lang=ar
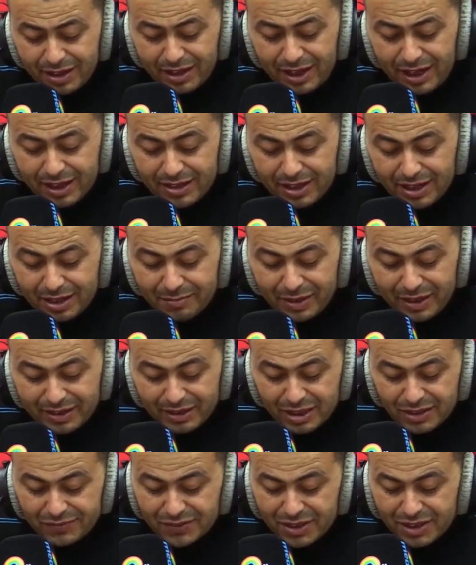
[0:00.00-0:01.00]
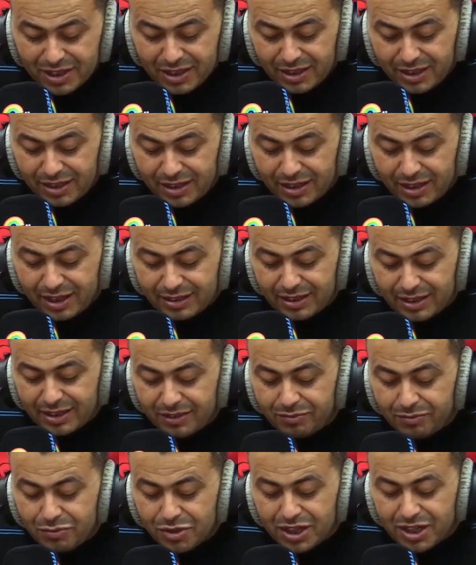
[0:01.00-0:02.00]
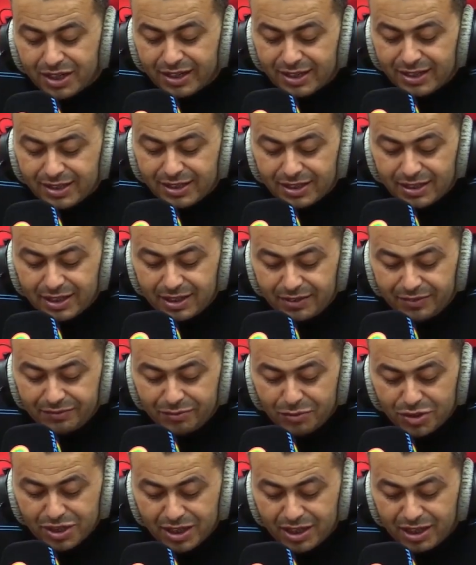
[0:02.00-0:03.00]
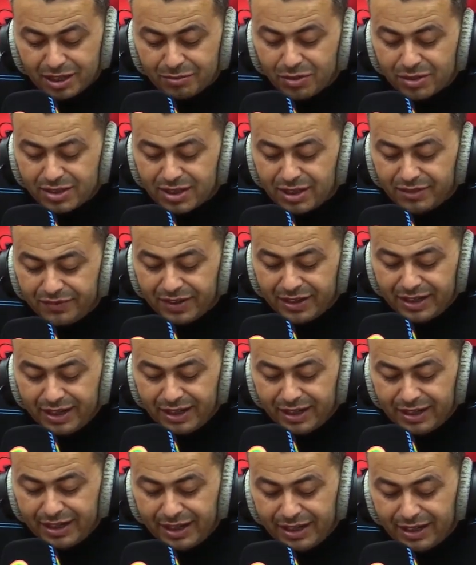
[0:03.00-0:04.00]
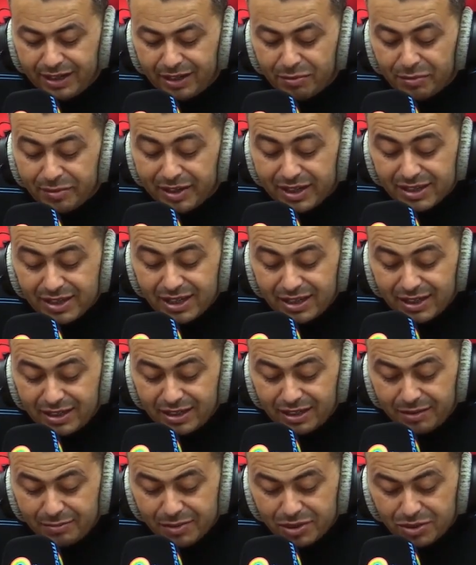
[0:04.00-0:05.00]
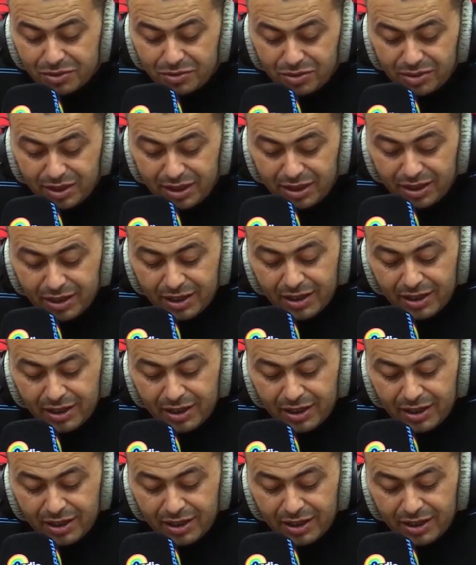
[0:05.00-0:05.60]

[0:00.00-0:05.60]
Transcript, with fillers: حتى 14 في الشهر غتعرف مشاركه السلف مشارك مختلف انحاء العالم 200 مسؤول